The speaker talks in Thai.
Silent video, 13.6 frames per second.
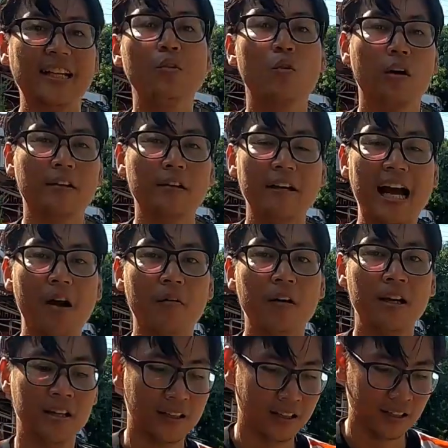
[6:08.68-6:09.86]
เทสดูก่อนคร่า
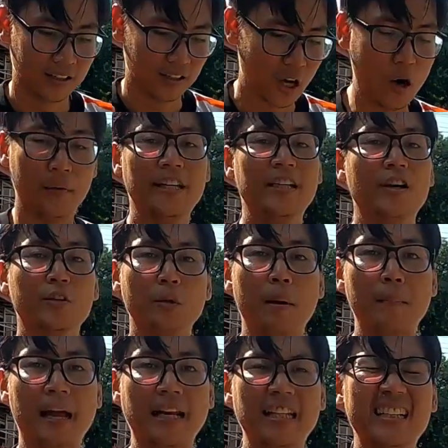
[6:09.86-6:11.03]
วๆก็วันนี้ก็จบป
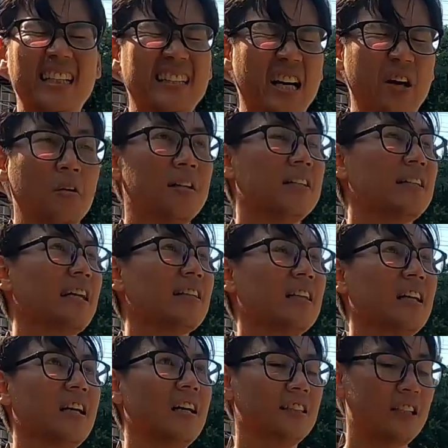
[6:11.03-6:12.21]
ระมาณนี้แต่เดี๋ยว ถ้าเจ
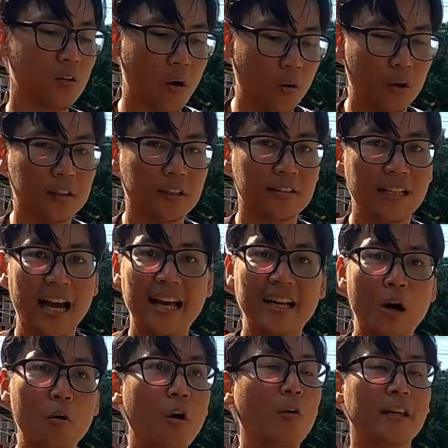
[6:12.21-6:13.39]
อเจ้าของรถจะให้
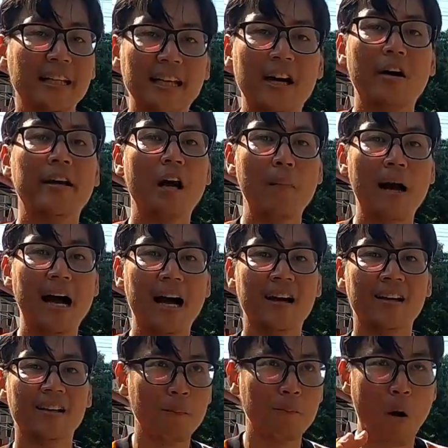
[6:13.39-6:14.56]
เขาลองขี่แล้วให้เขามา
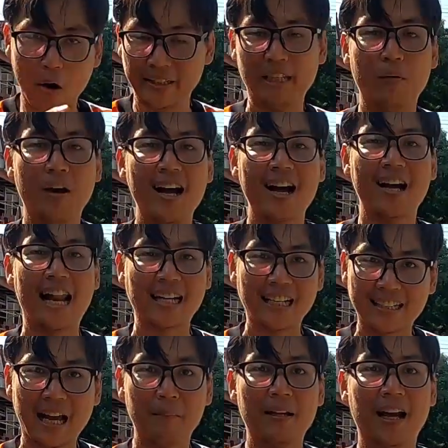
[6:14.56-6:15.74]
บอกทีว่าหลัง
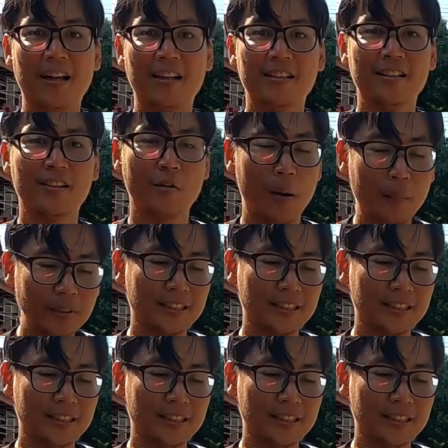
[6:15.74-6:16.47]
จากทำเนี่ยควา